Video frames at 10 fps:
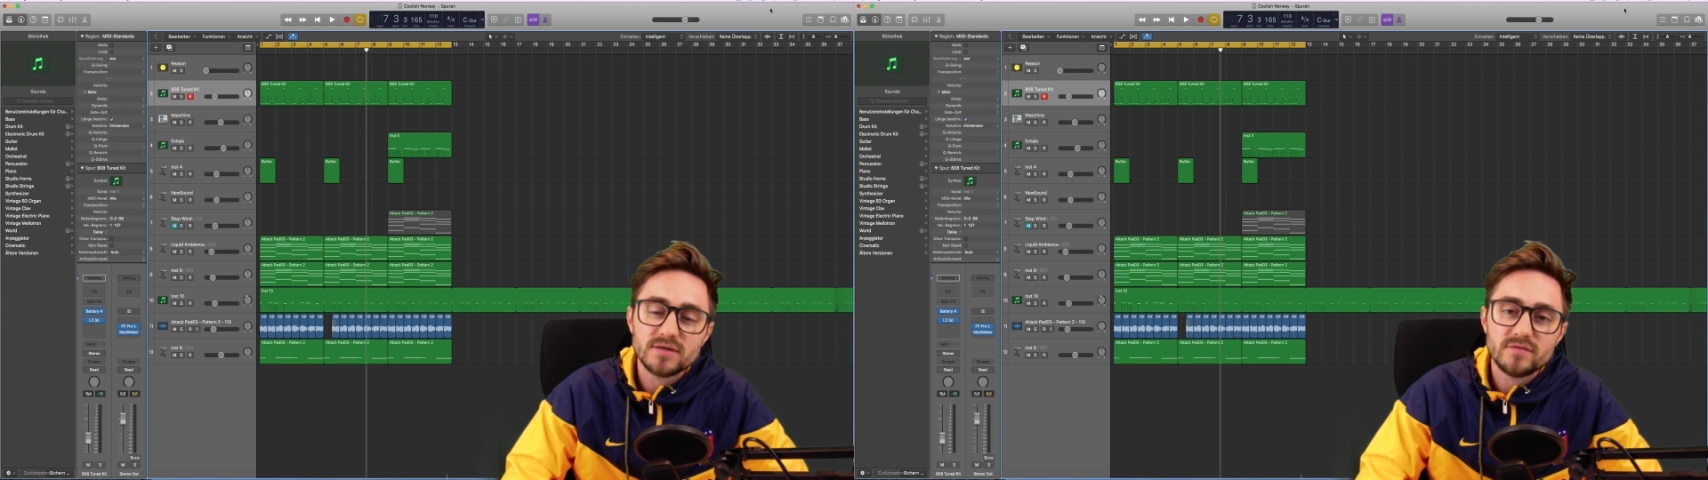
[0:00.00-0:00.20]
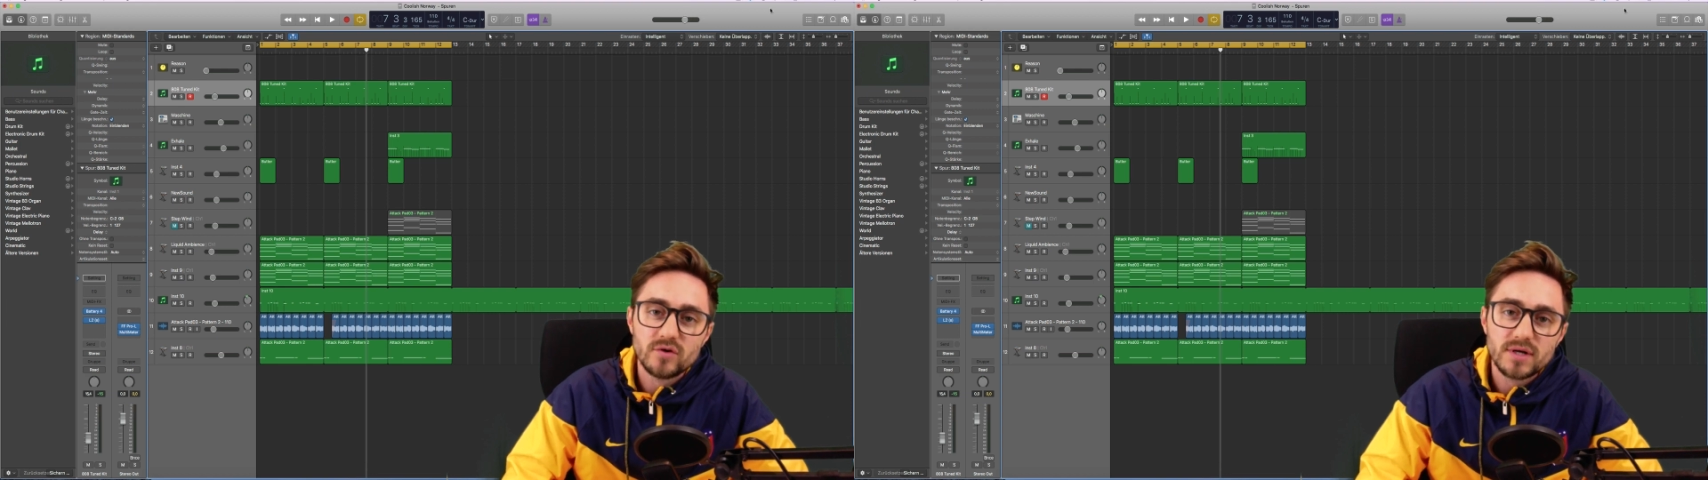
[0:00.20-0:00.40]

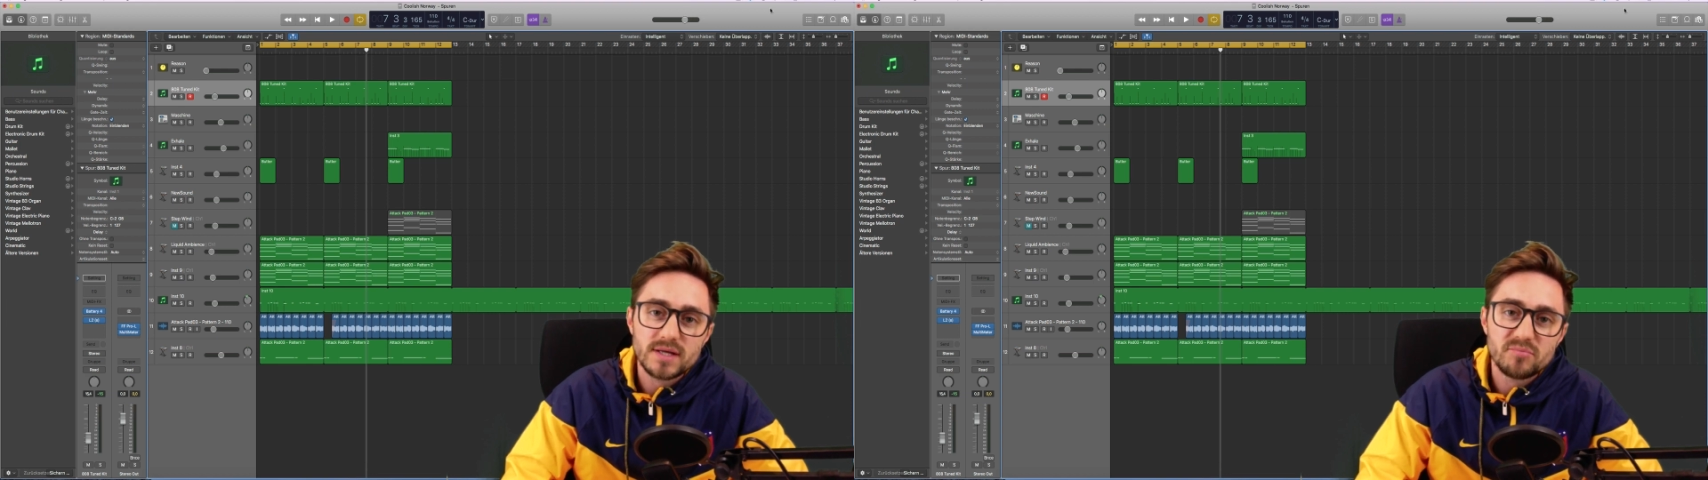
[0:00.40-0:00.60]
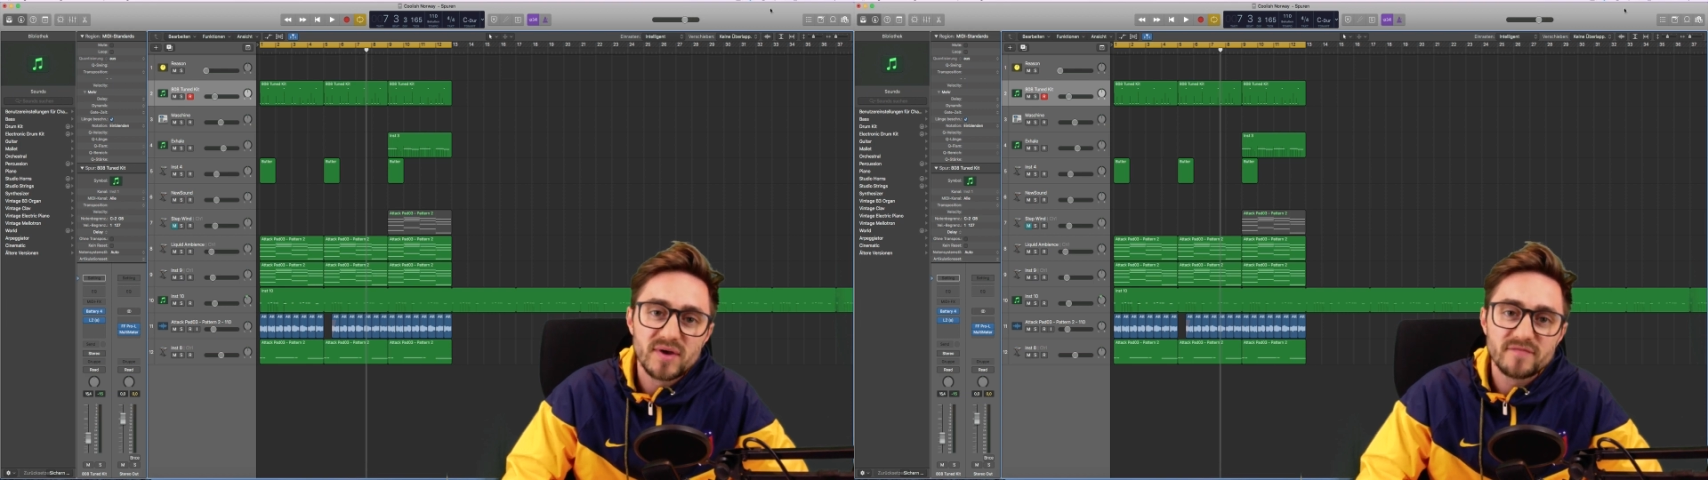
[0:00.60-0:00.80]
wirklich
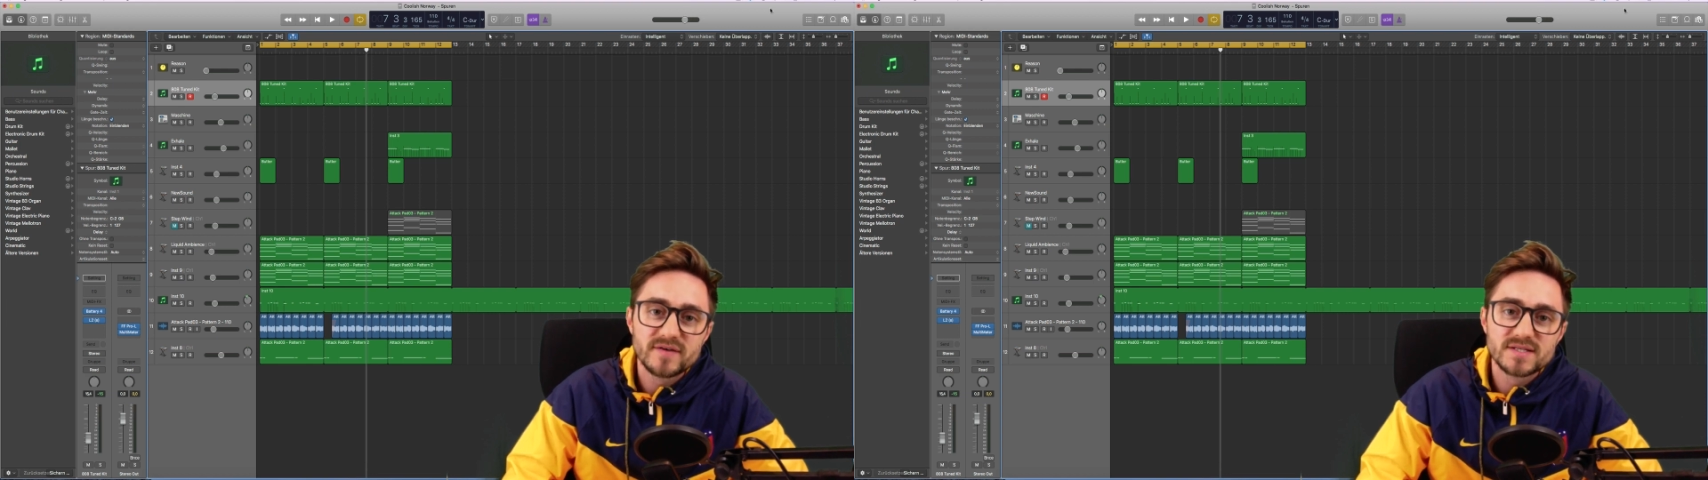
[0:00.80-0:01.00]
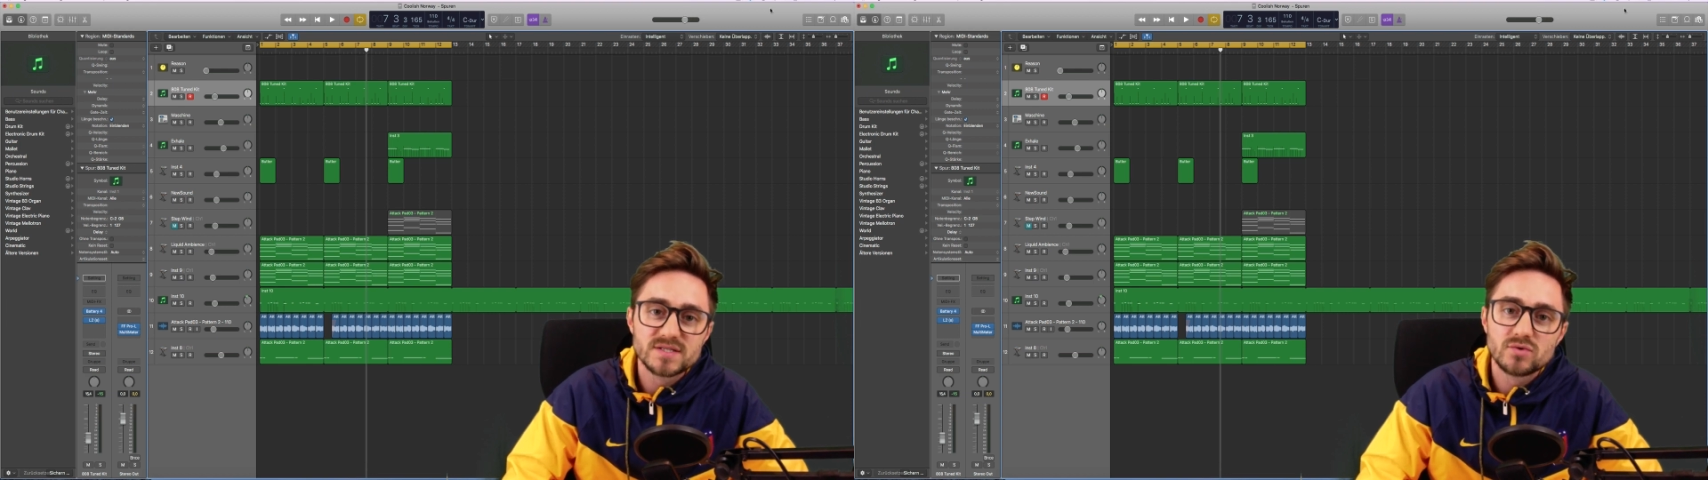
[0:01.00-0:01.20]
in
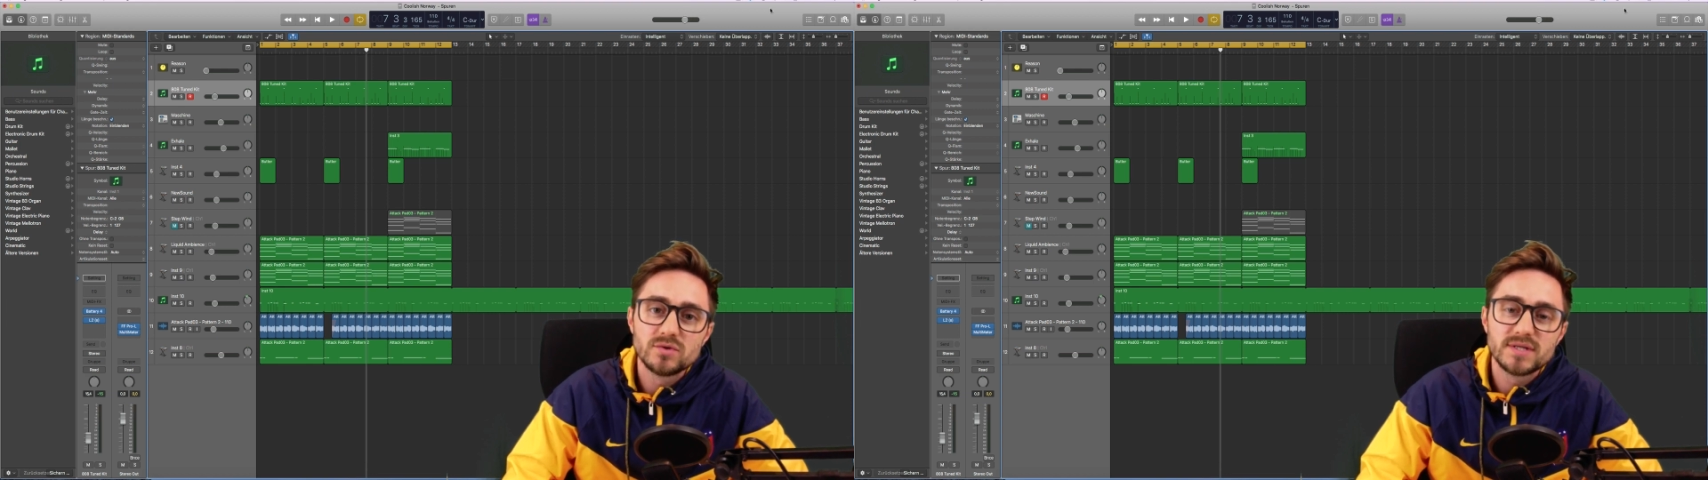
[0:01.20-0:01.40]
Perfektion,